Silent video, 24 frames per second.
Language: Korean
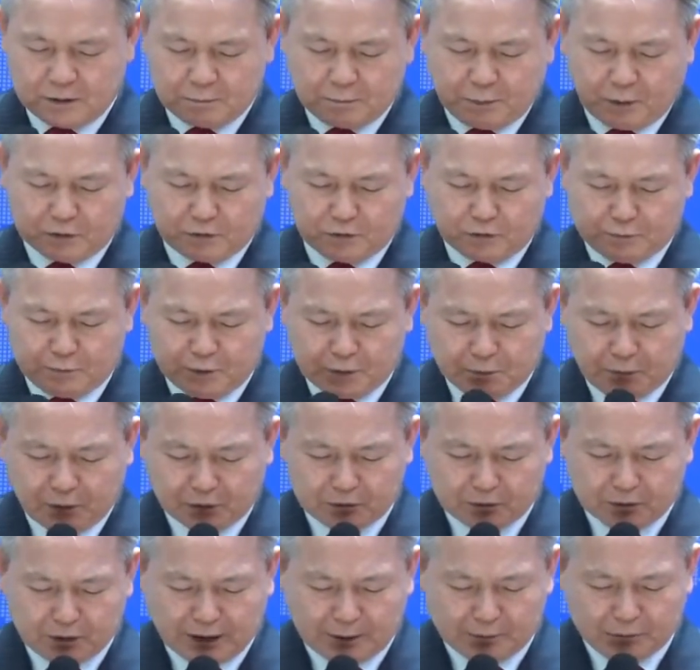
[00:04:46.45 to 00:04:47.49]
버도,
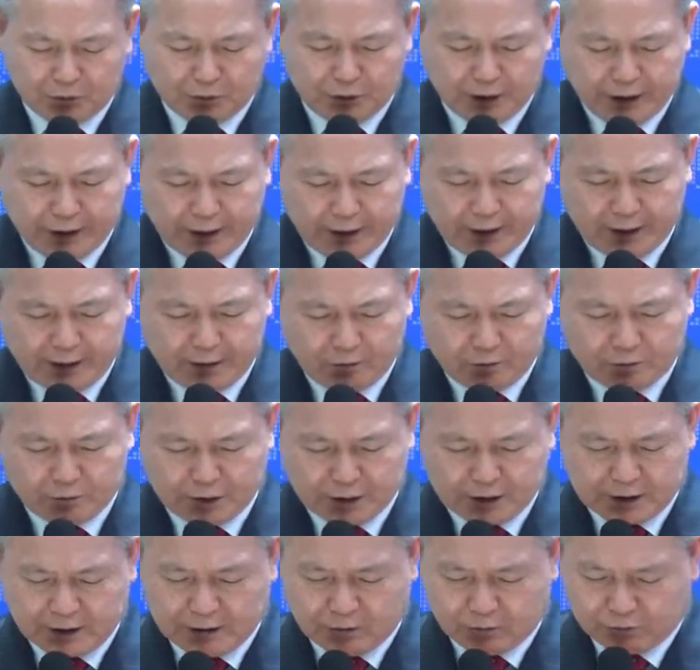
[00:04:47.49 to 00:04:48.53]
버도나무에
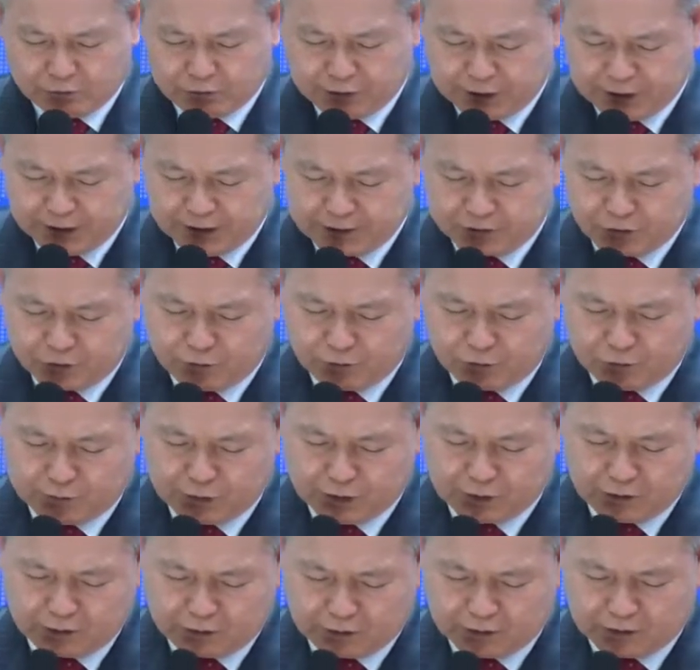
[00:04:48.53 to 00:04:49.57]
우리가 우리의
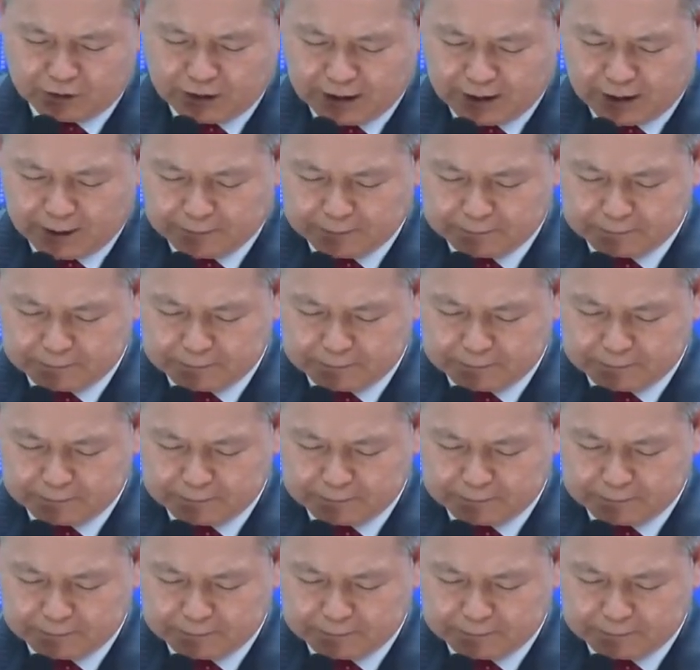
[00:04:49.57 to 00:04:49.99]
수금을 걸었다.